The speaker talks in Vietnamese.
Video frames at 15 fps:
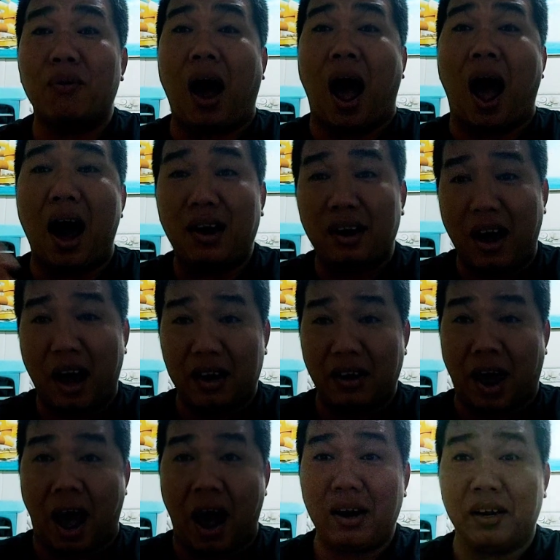ở lên
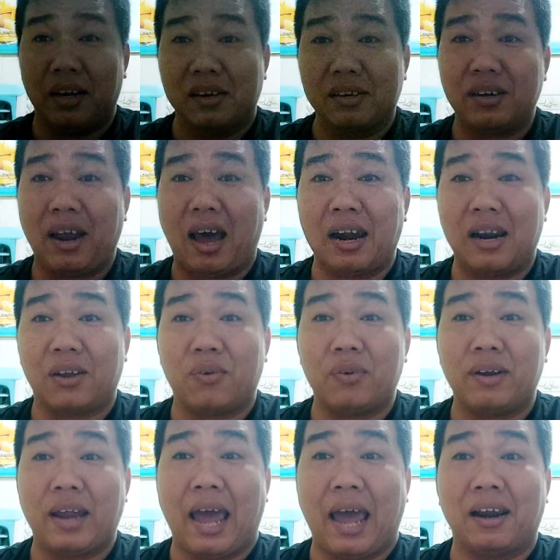nó ở ngược lên là
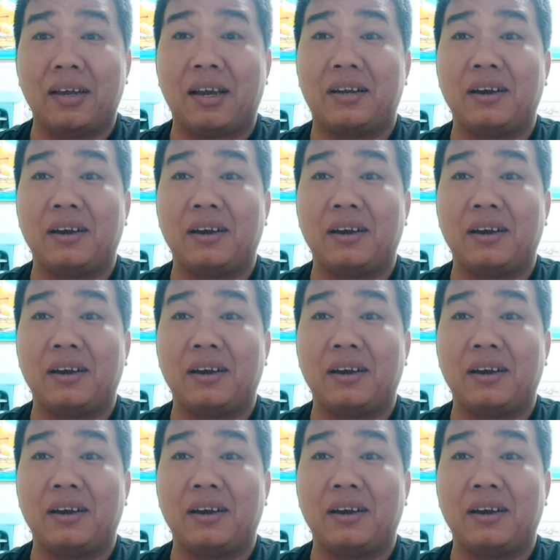con gà nó